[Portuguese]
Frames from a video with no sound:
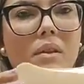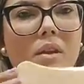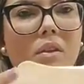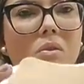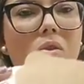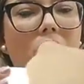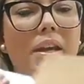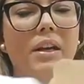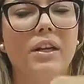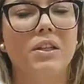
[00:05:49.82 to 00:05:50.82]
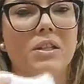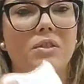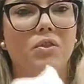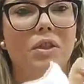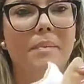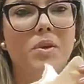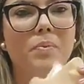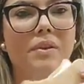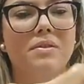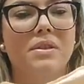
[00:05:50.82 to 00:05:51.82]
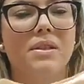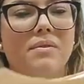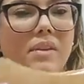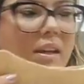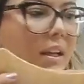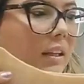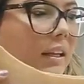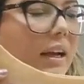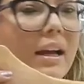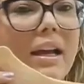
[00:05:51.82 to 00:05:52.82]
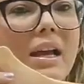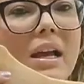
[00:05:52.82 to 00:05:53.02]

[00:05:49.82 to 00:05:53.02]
Eu não colei antes, justamente para vocês verem, tá?